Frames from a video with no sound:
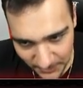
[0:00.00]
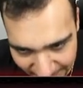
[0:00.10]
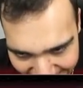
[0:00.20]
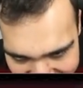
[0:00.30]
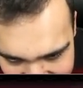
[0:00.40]

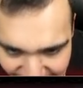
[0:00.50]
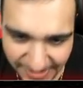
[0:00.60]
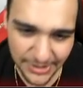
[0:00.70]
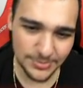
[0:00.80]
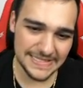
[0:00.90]
ver se
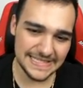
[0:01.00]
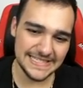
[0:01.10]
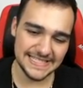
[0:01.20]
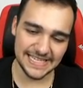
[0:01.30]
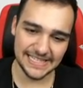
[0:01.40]
vem uma
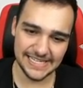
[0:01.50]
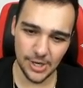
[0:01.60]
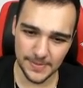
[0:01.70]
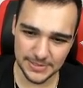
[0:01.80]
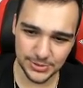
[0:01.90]
skinzinha
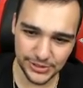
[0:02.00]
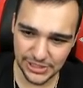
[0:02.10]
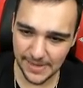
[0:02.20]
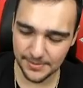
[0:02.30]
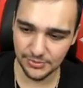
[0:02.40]
legal pra
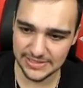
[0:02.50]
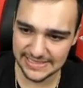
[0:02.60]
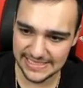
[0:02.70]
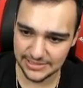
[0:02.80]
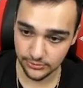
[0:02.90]
sortear pra
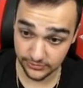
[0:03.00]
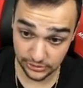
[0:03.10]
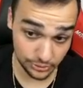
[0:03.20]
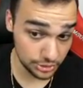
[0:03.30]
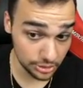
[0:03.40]
vocês no
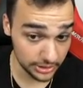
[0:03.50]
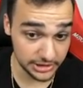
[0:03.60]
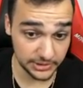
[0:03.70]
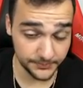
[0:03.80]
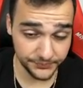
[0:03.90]
vídeo de hoje.